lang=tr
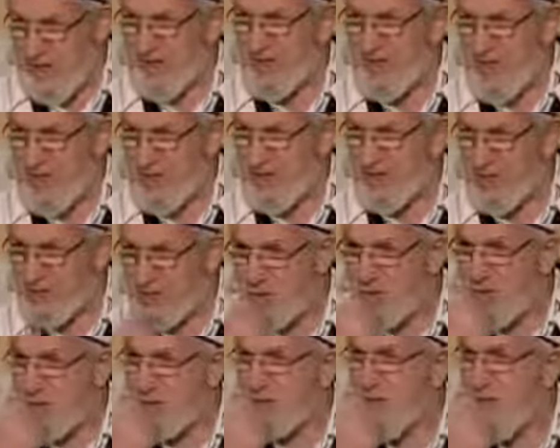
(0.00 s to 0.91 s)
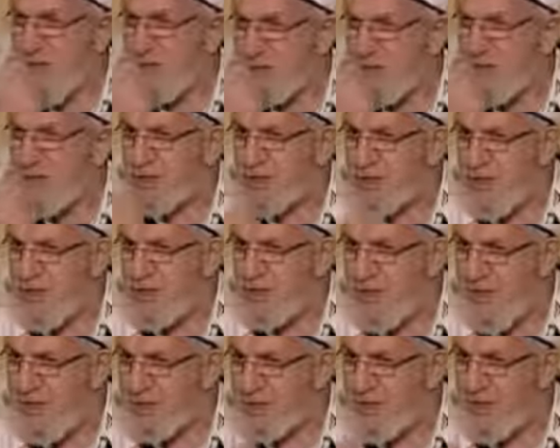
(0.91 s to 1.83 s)
geldi, onun ağzına çıkanı
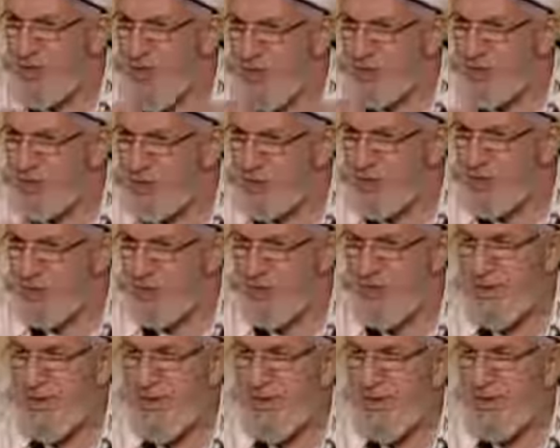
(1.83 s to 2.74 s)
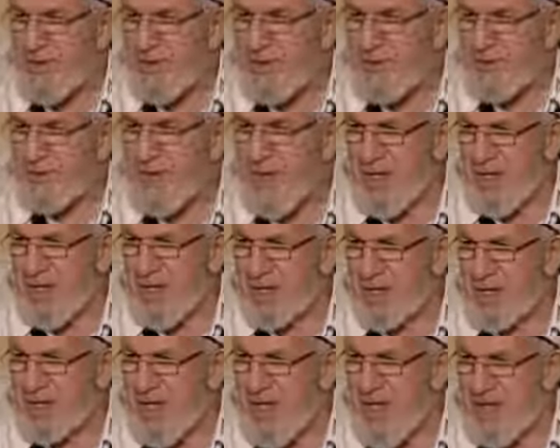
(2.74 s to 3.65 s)
yazıyorlar çünkü
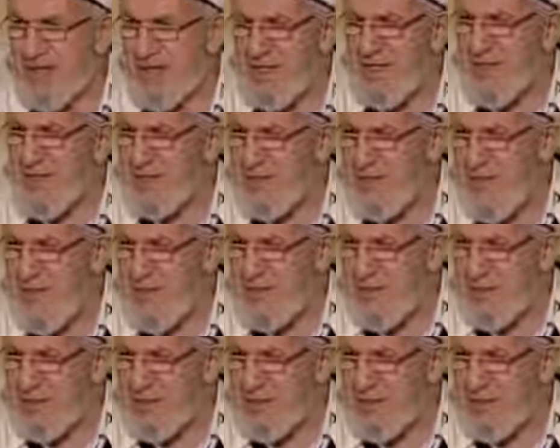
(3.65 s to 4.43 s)
geldi icabet